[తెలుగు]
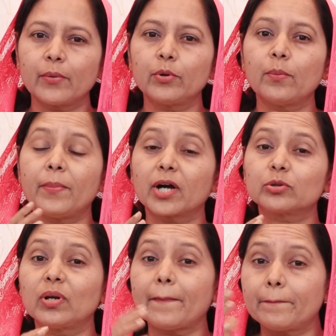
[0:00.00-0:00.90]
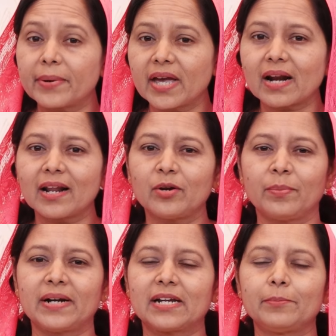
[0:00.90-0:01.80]
దేవుడు భక్తుల
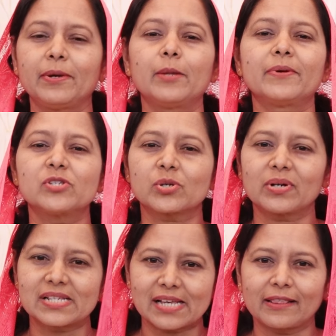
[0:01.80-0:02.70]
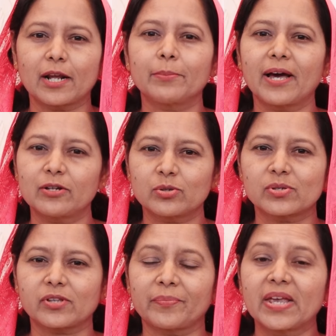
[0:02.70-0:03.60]
పేర్లను బట్టి పిలిపించుకున్న సందర్భాలు
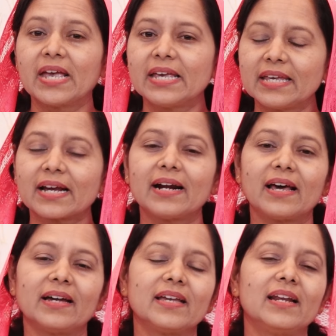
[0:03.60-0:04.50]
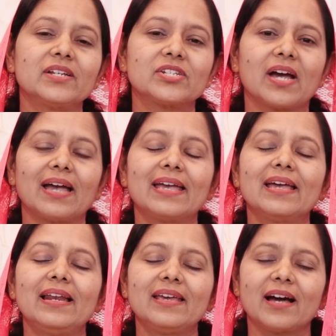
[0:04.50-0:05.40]
చూస్తాం ఇక్కడ ఎలీషా
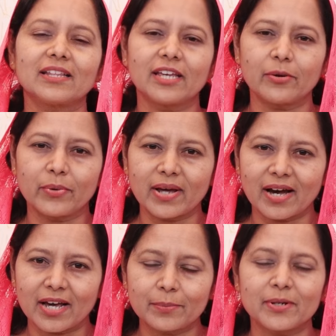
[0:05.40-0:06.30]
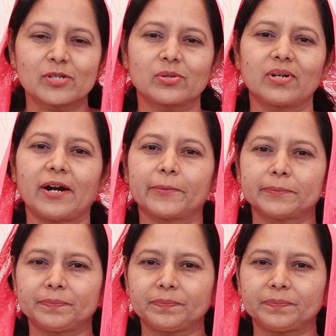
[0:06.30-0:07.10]
ఏలియా దేవుడా అని పిలుస్తున్నాడు